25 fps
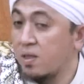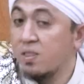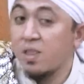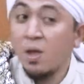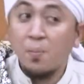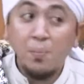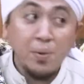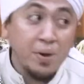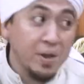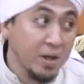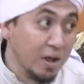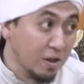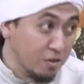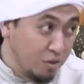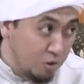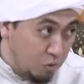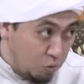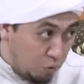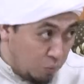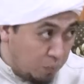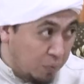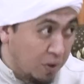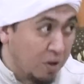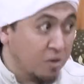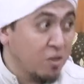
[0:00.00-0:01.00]
tapi dikasih
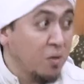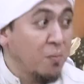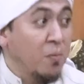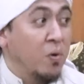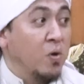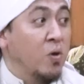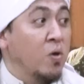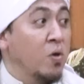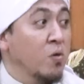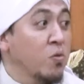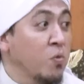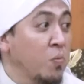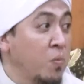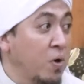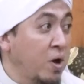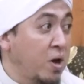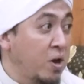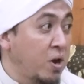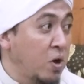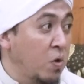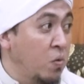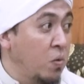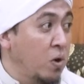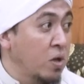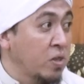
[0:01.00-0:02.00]
lupa sama Allah
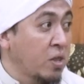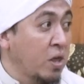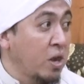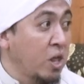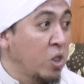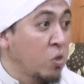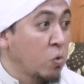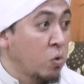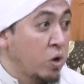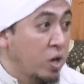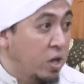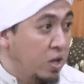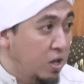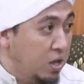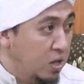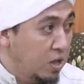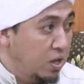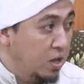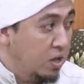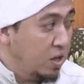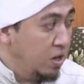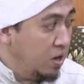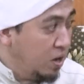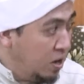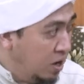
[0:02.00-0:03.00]
Subhanahu wa taala itu
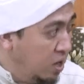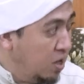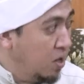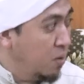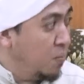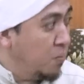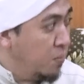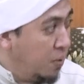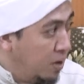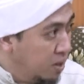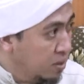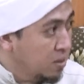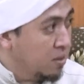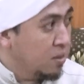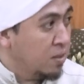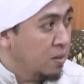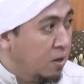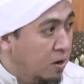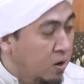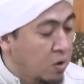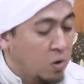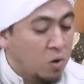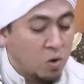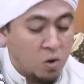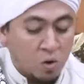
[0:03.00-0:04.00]
nikmat
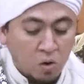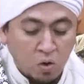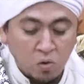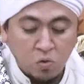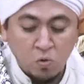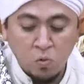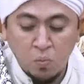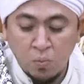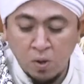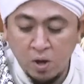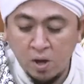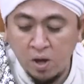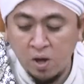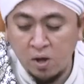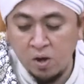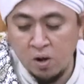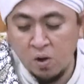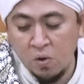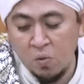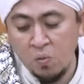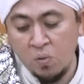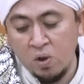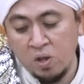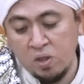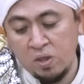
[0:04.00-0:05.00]
dari Allah
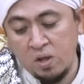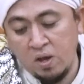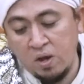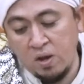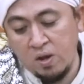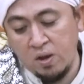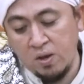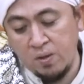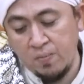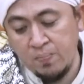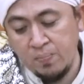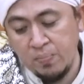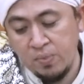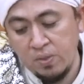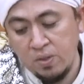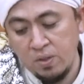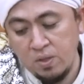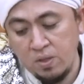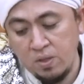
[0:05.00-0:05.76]
Subhanahu wa taala